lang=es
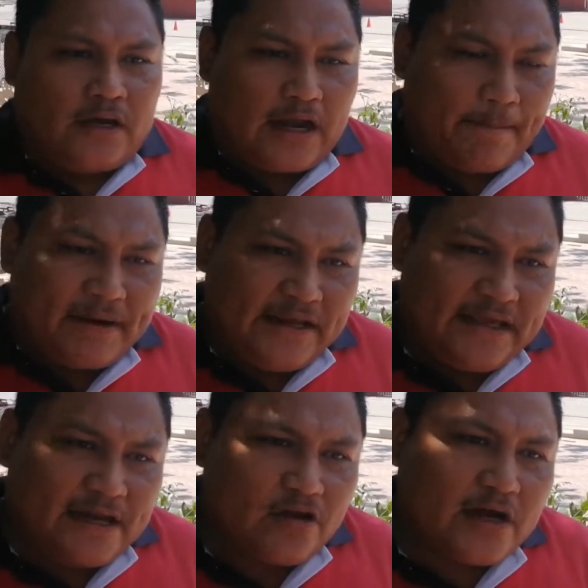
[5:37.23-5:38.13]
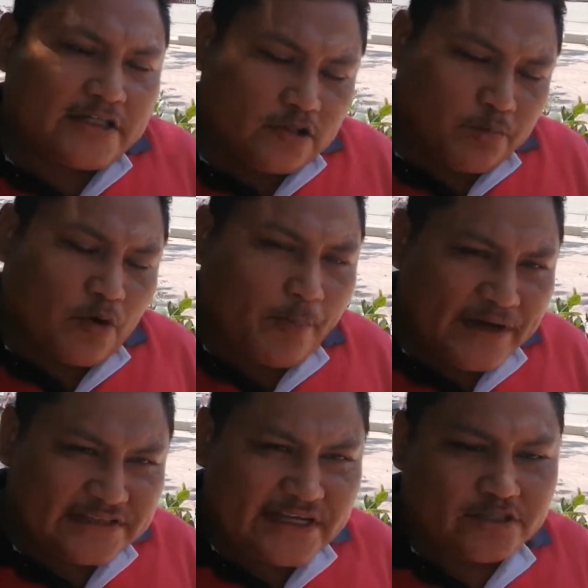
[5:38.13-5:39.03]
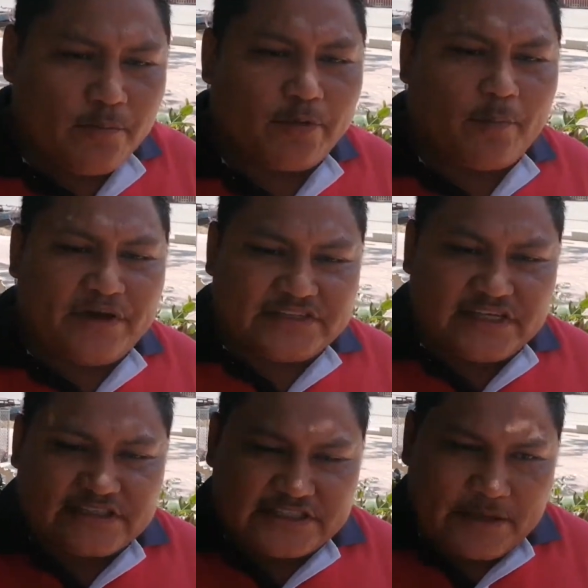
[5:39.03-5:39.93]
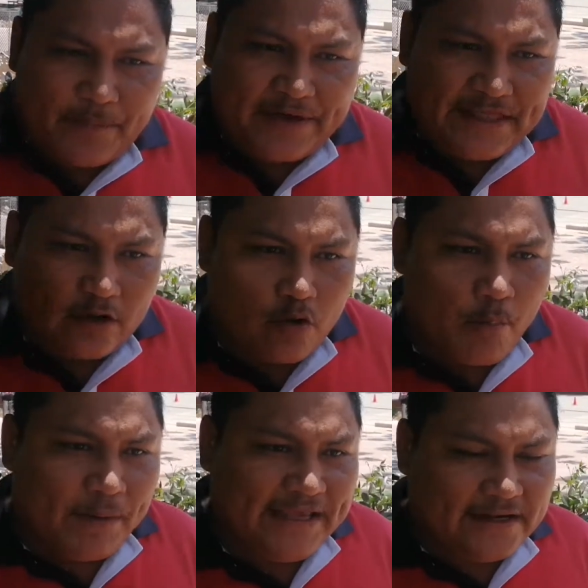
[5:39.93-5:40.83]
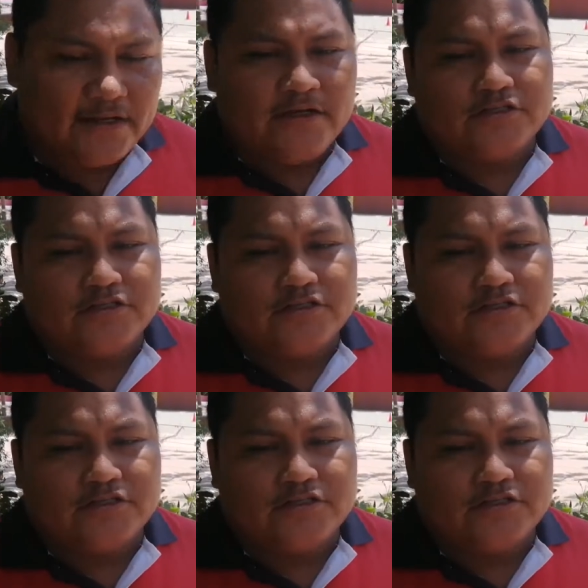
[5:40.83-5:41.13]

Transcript: la planilla roja, sus propuestas son propuestas que se pueden cumplir,